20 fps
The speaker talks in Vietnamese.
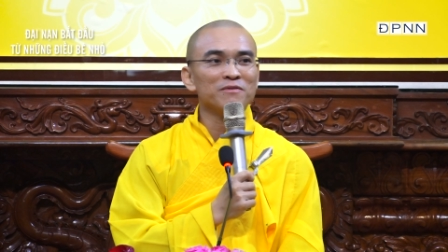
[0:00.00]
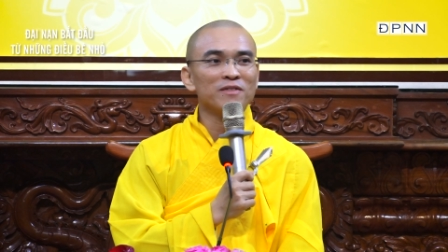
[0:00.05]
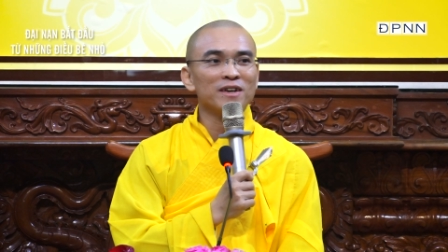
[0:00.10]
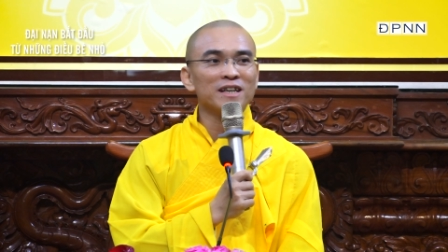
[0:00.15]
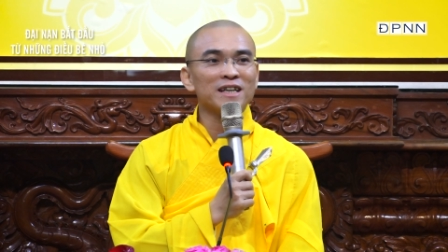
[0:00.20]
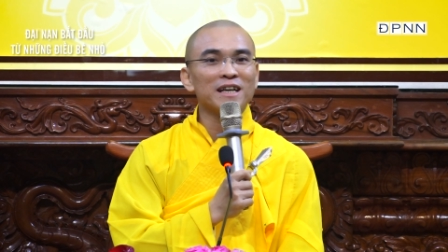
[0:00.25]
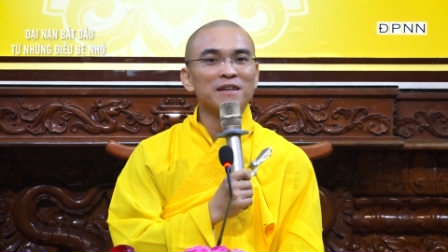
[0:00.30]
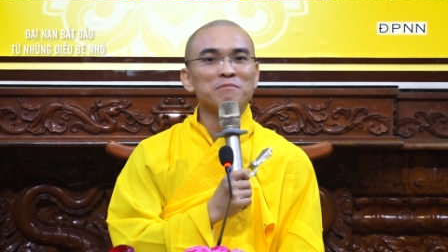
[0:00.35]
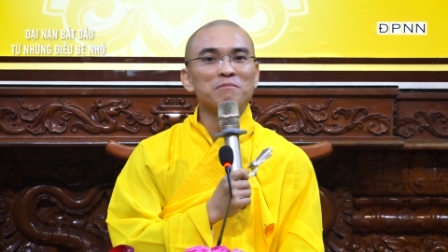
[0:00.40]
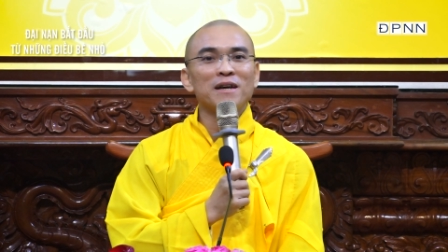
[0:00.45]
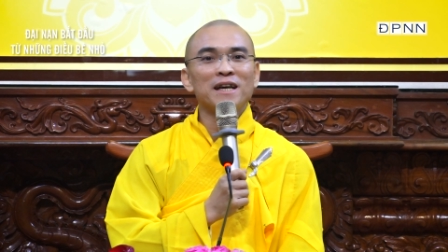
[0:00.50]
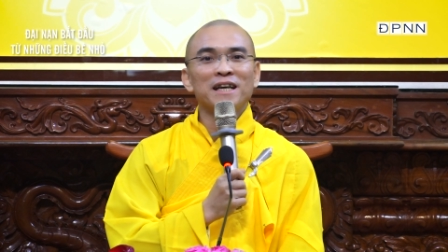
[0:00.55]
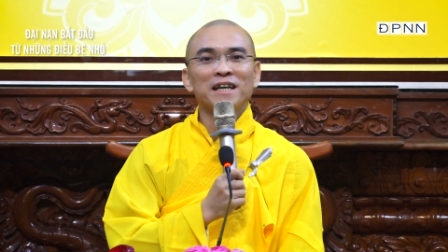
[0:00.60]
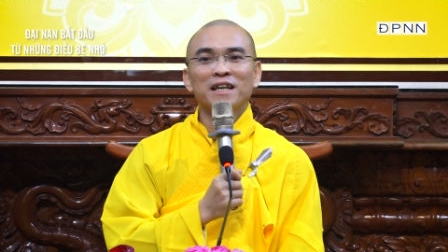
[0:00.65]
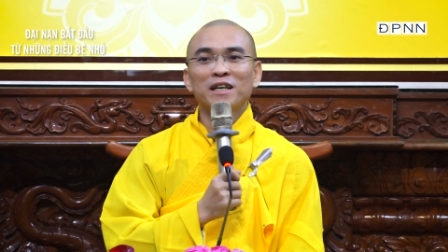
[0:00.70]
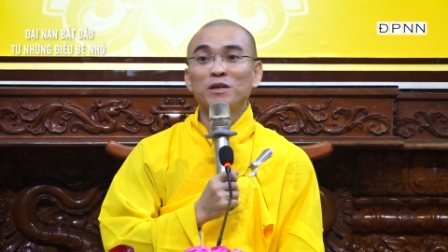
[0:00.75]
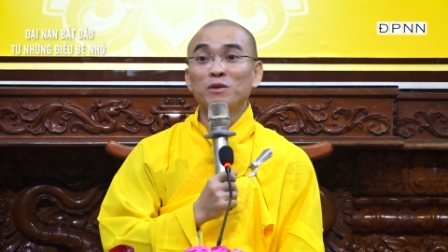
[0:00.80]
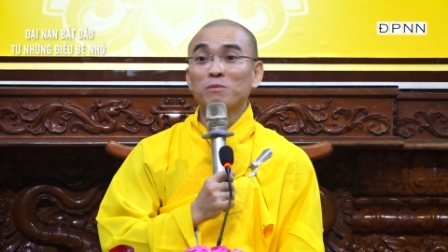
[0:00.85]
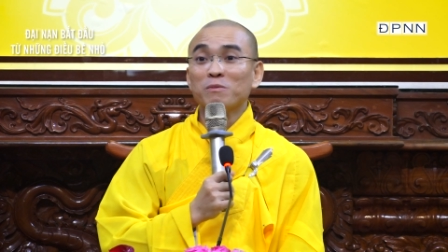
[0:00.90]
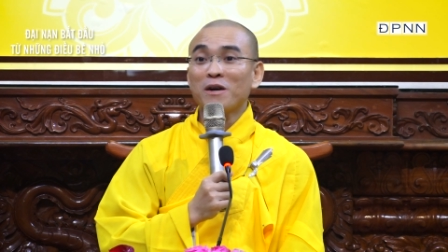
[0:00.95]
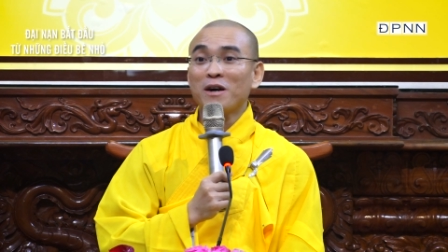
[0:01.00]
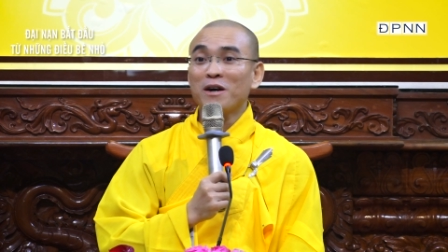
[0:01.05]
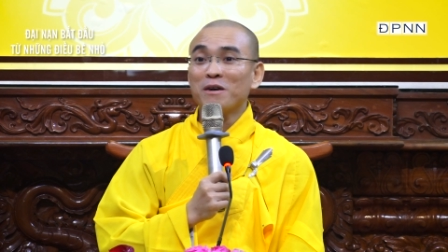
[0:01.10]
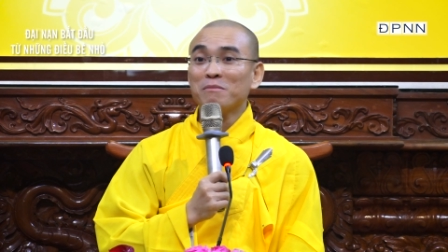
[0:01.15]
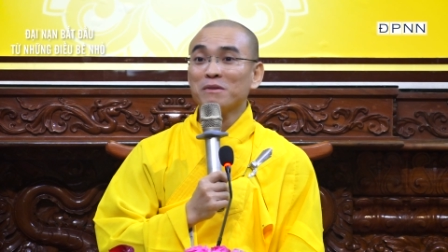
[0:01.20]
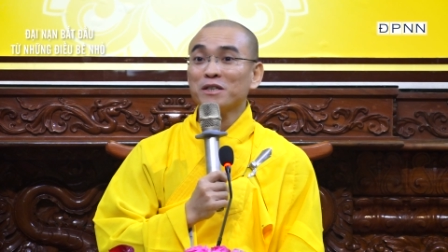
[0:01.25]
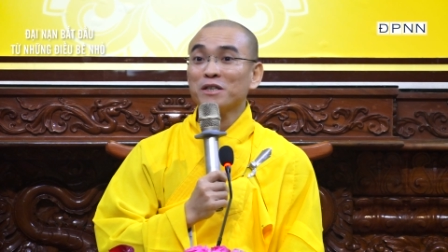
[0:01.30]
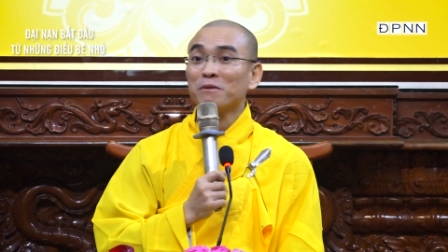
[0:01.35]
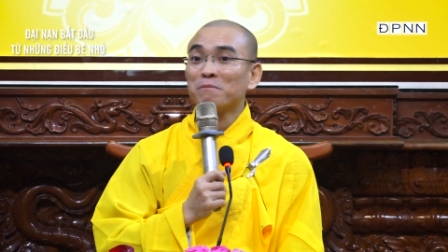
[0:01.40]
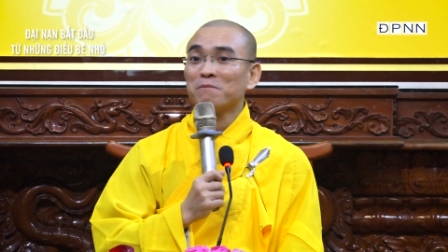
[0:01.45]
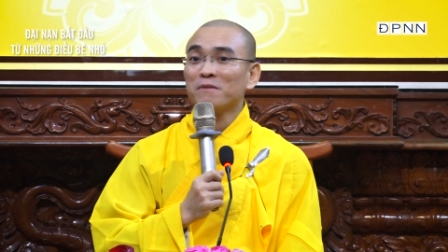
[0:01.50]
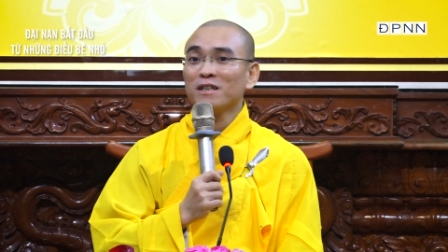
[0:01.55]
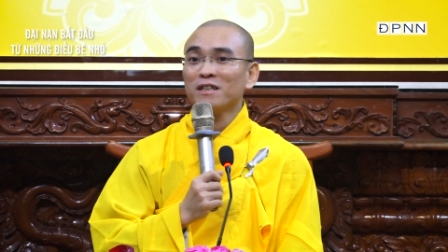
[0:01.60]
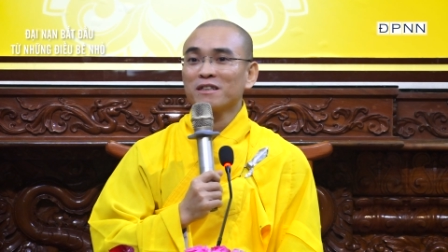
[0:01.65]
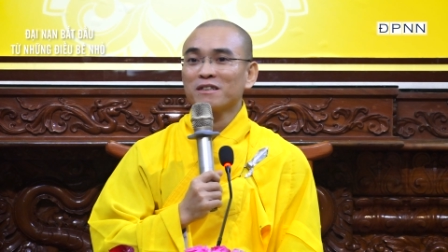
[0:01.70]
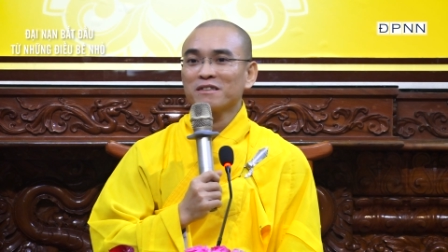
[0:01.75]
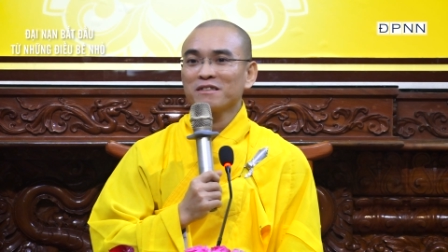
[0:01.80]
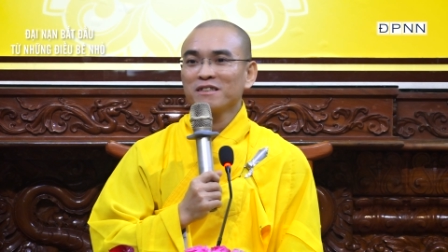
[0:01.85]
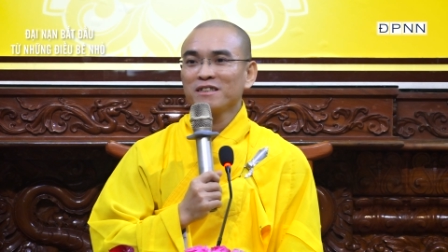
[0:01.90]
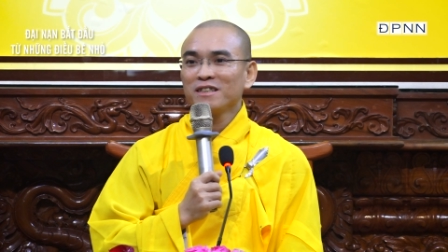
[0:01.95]
phải canh me cái lúc đó mà chụp
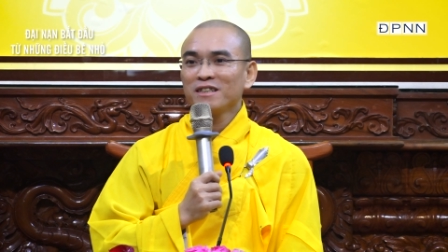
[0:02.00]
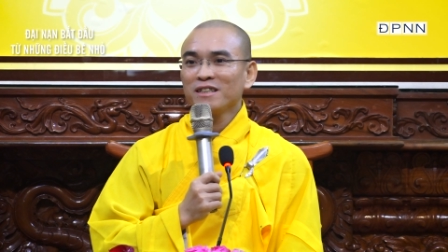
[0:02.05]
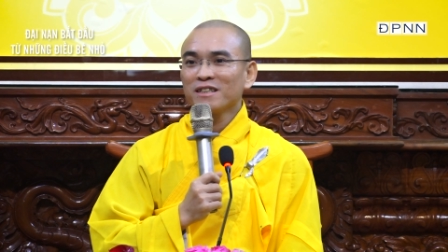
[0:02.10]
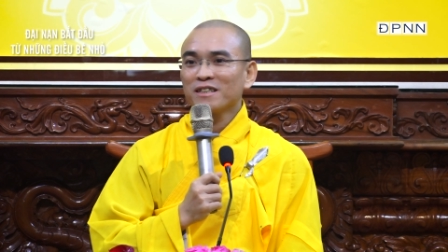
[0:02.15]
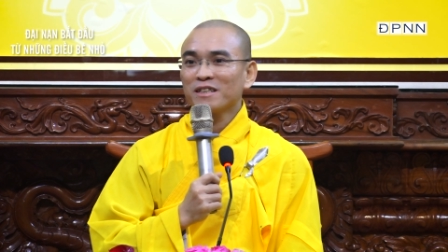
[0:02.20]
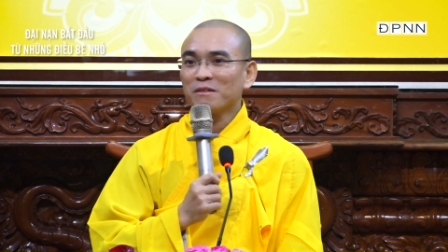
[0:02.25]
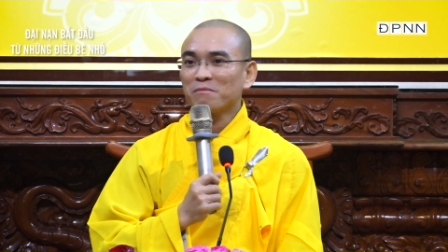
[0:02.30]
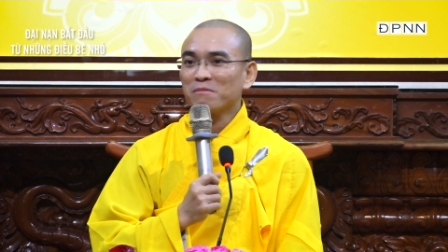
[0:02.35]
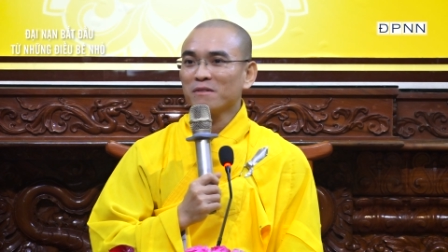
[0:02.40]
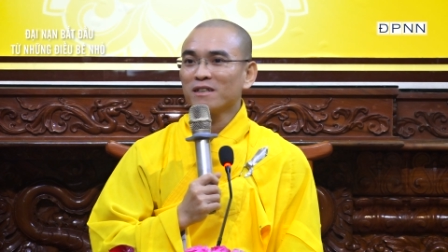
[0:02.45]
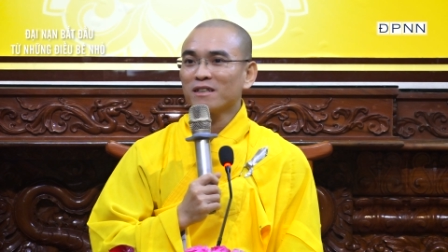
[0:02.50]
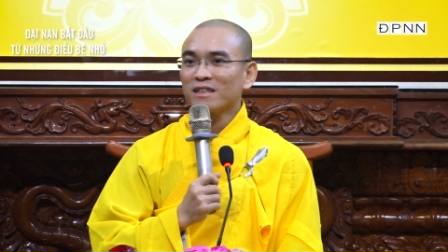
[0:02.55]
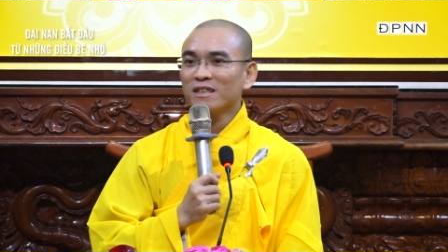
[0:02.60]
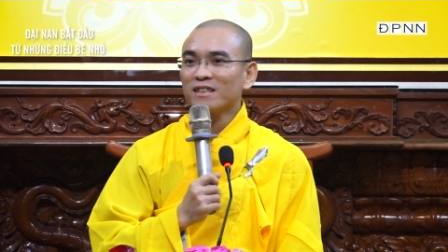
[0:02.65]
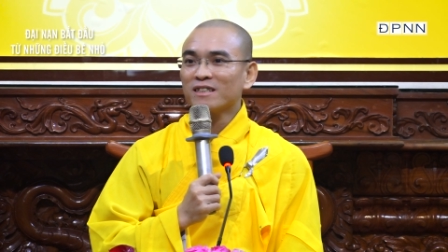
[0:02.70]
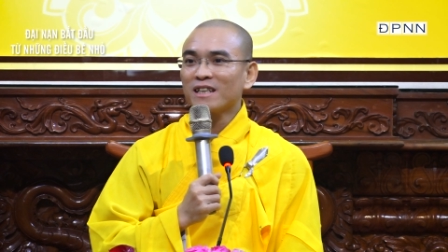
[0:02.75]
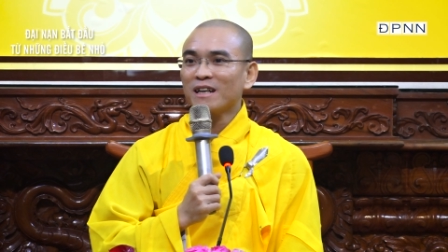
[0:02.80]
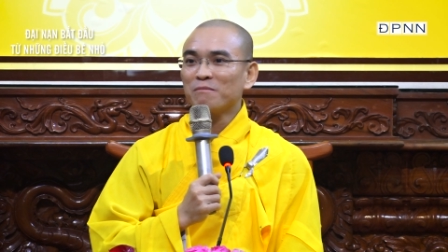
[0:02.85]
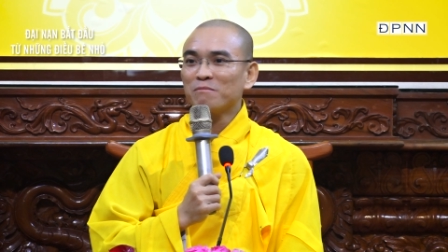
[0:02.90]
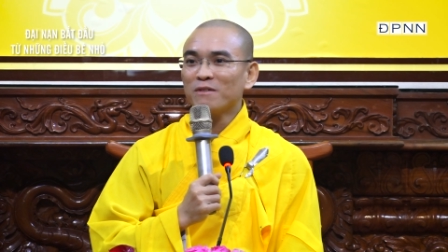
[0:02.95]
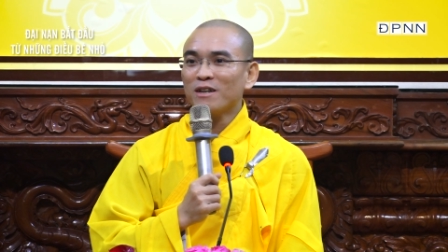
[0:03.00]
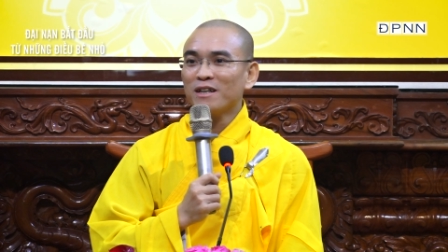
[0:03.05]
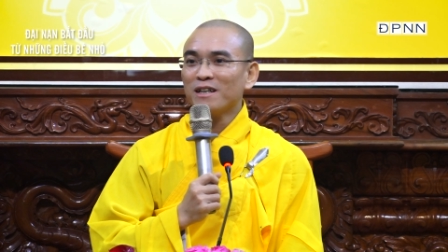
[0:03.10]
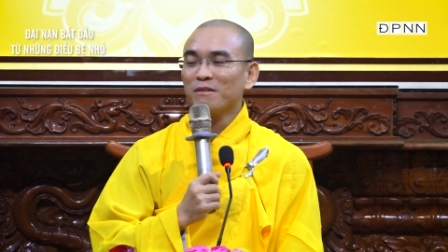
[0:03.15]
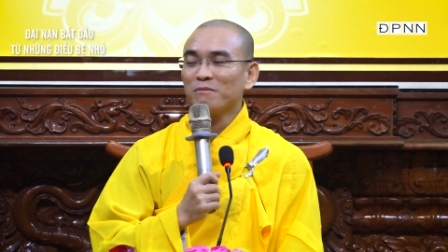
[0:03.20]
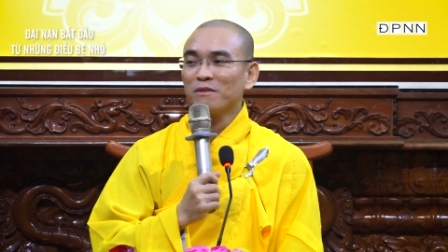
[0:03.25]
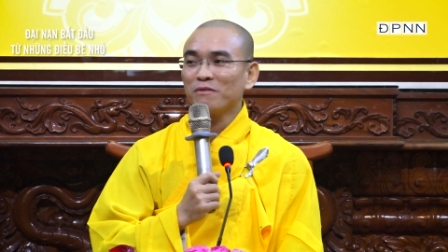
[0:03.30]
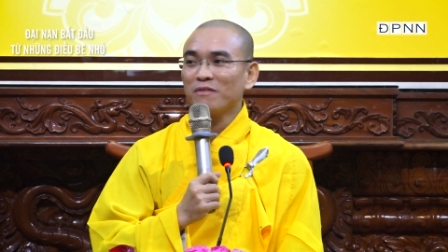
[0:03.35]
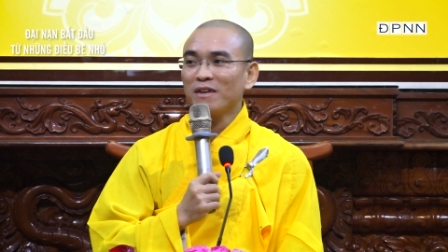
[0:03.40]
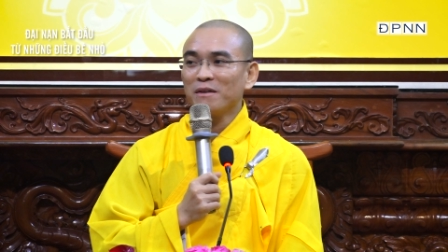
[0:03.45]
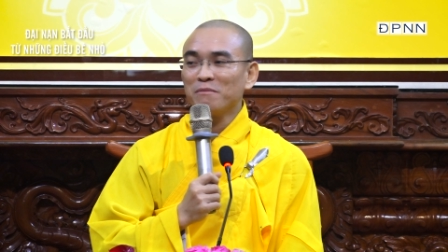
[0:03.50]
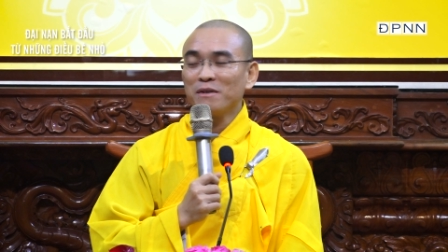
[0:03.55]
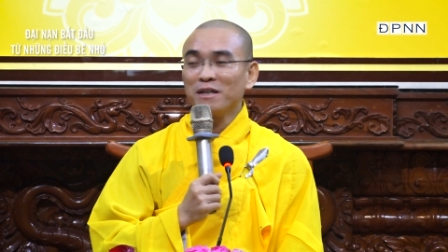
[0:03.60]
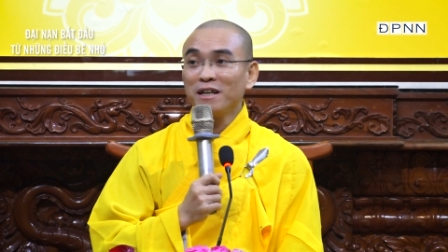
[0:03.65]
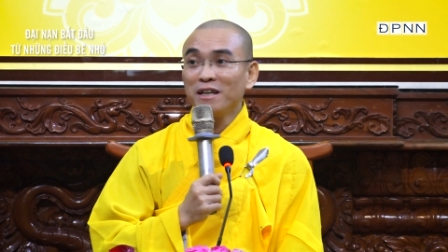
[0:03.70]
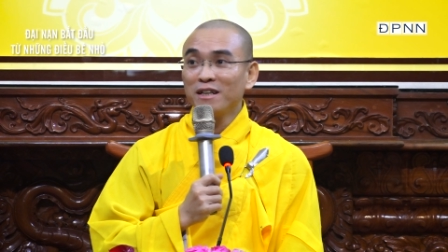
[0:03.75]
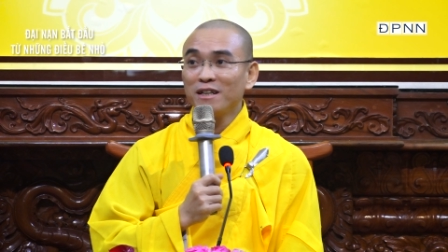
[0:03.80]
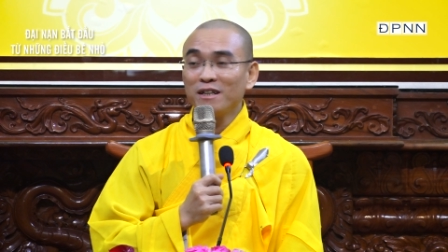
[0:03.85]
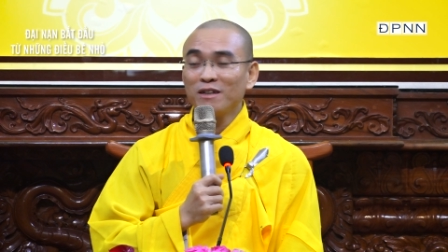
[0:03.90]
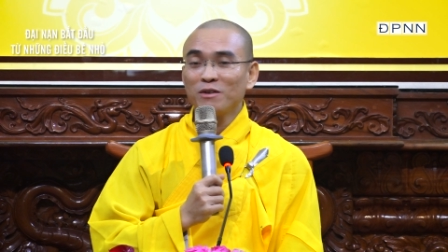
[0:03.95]
được những tấm đó là mình về mình
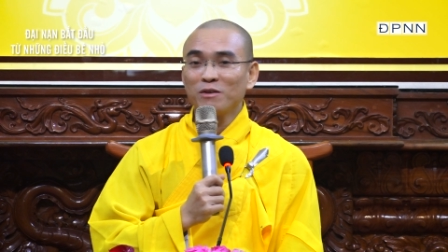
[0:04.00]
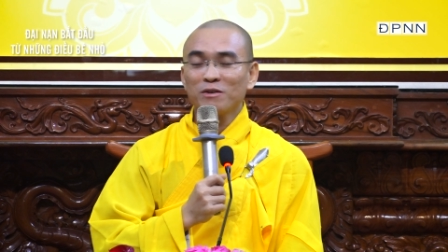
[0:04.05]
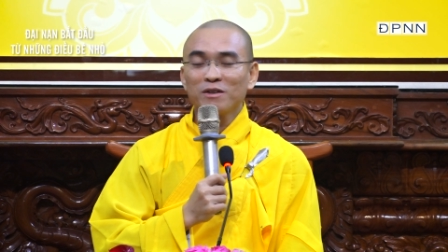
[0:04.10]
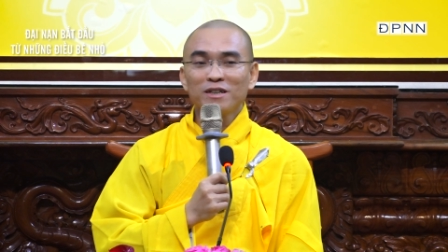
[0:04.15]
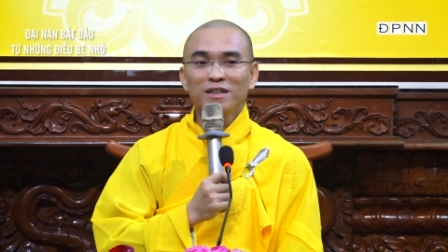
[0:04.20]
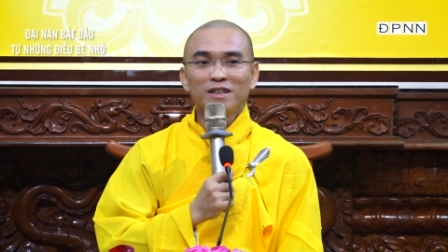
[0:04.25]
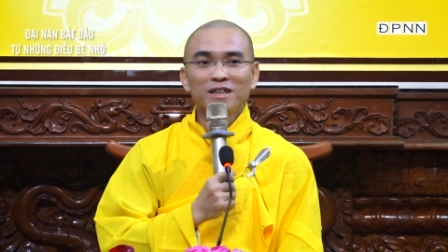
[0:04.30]
in luôn.